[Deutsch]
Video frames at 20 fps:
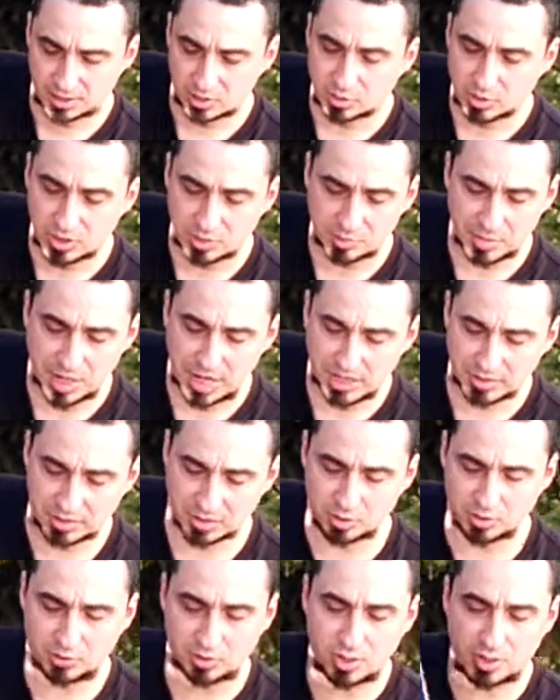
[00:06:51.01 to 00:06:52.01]
Und die
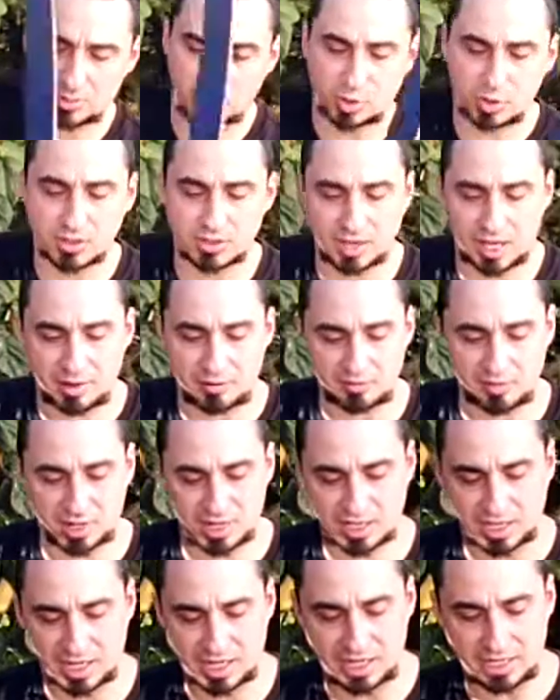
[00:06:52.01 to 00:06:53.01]
Maserung von dem Holz
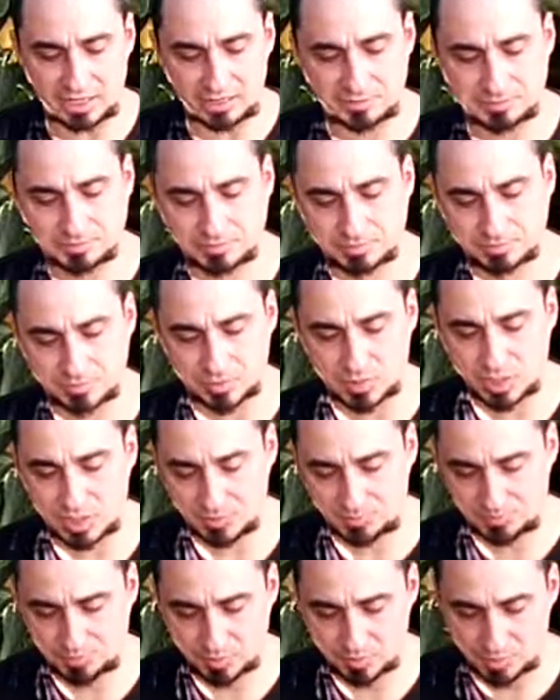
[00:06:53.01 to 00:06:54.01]
einfach geil.
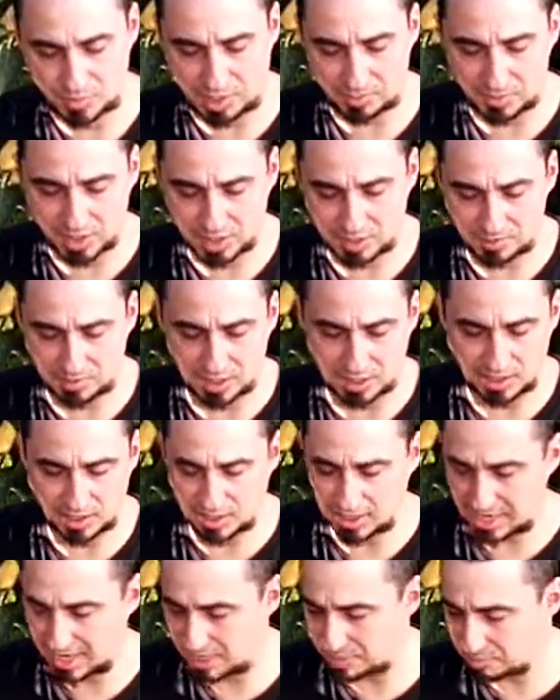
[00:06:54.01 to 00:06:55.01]
Ne? Wir haben jetzt wieder
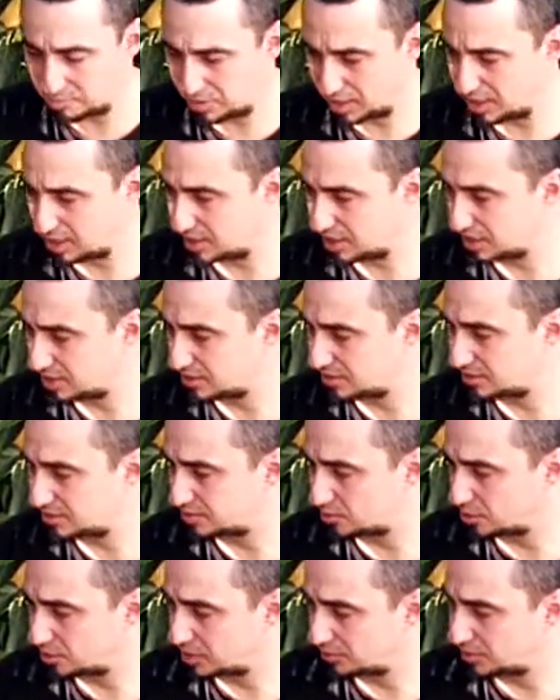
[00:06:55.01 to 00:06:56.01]
den Amber, ja,
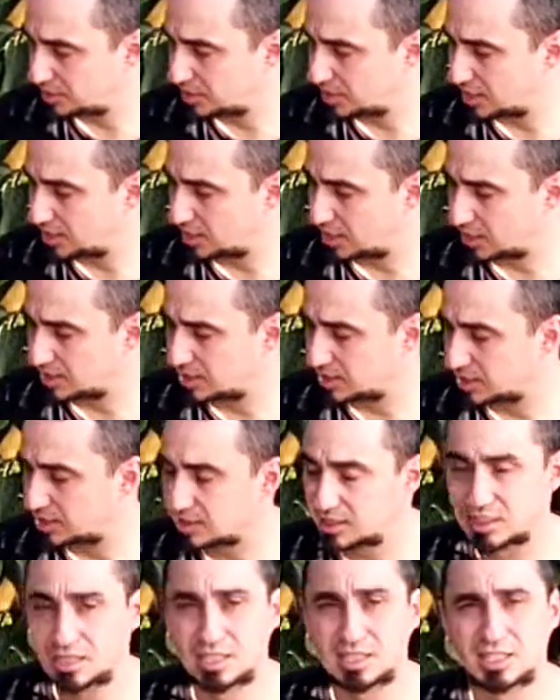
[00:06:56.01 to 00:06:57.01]
das soll ja wieder an
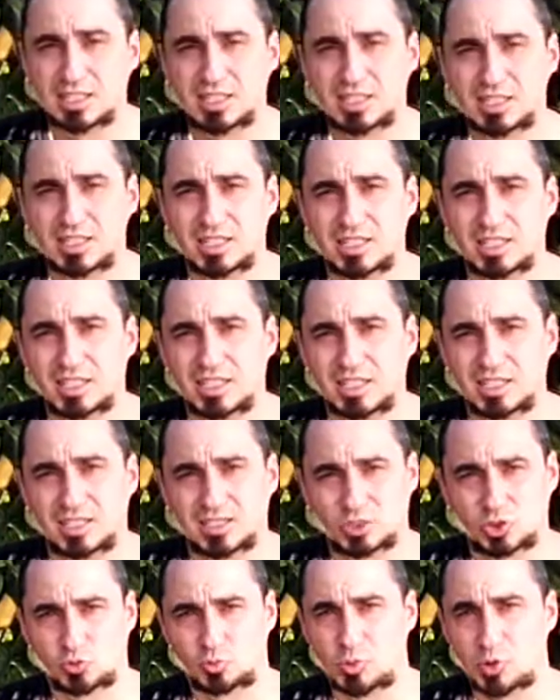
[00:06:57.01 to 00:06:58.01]
einen
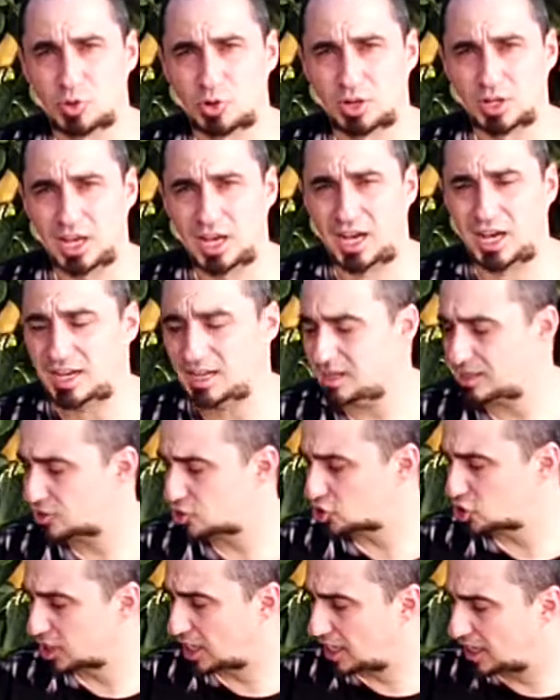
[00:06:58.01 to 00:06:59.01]
Schmuck oder
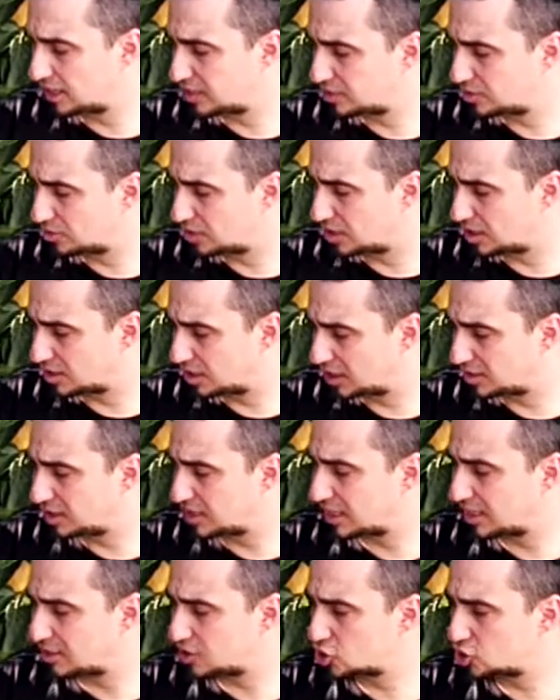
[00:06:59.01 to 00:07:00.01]
Heilstein oder an
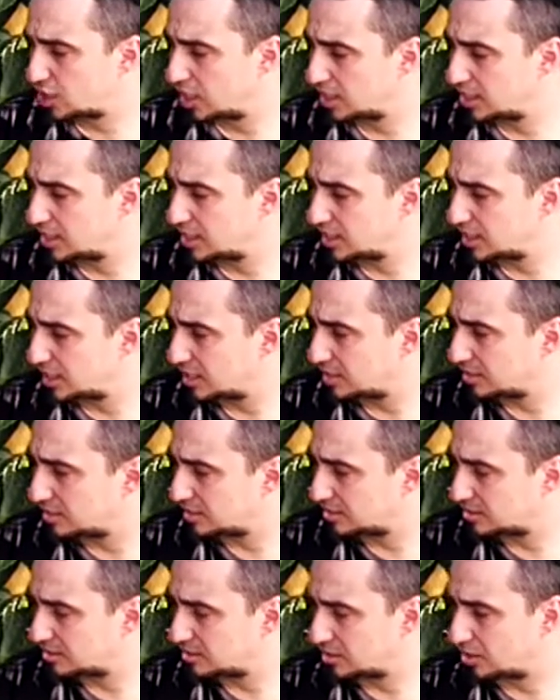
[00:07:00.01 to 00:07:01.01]
einen Edelstein erinnern.
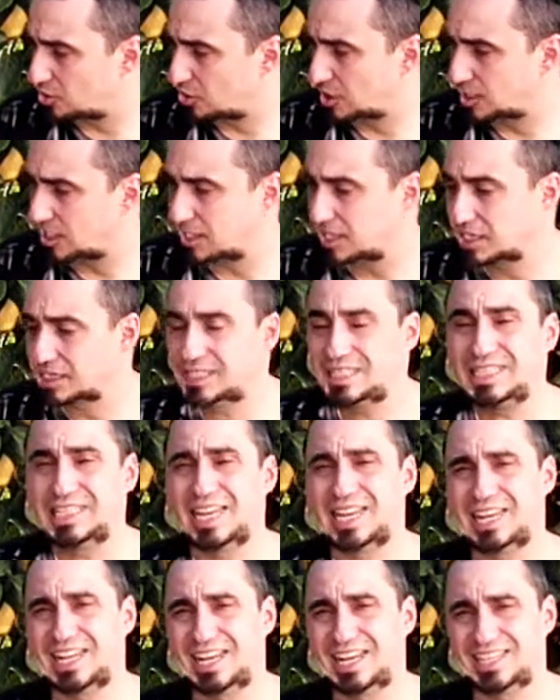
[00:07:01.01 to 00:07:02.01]
Das ist ja auch ein
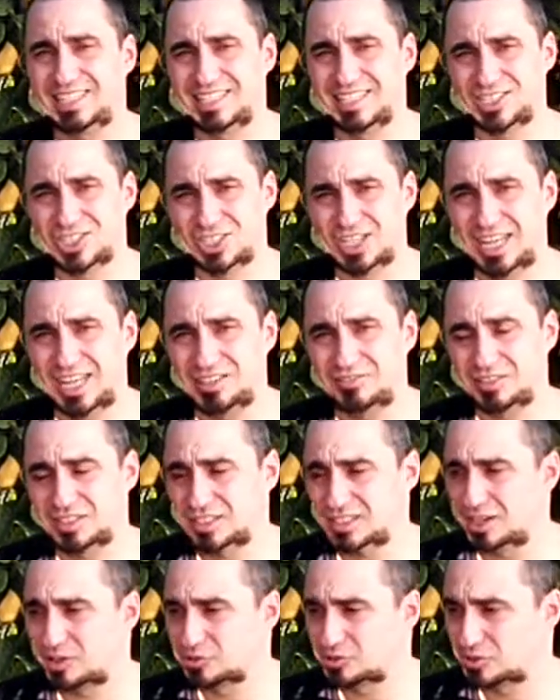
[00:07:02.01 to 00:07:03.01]
energiegeladener Stein,
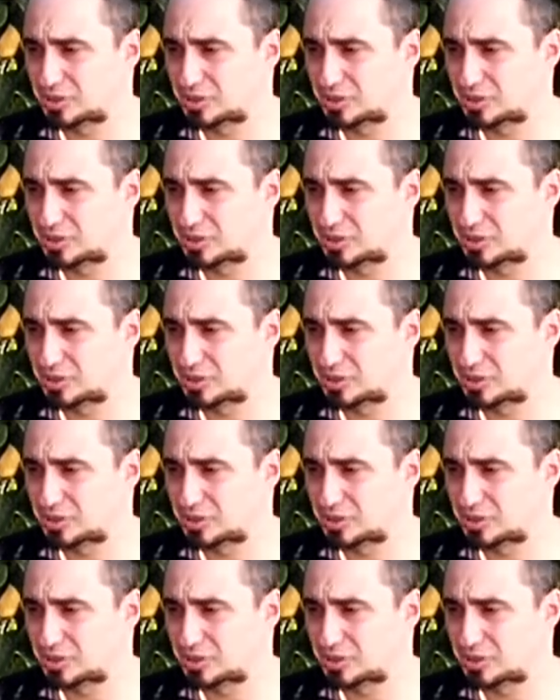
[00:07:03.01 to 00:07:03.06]
was ich auch